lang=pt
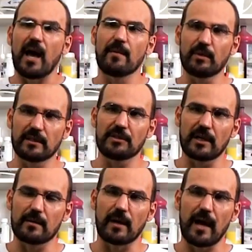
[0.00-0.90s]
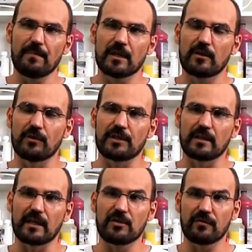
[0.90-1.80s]
É importante lembrar que você
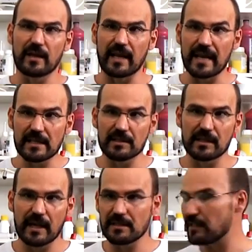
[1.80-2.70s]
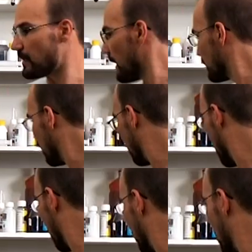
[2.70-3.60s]
tem diferentes resistências.
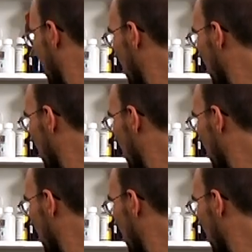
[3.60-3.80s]
Você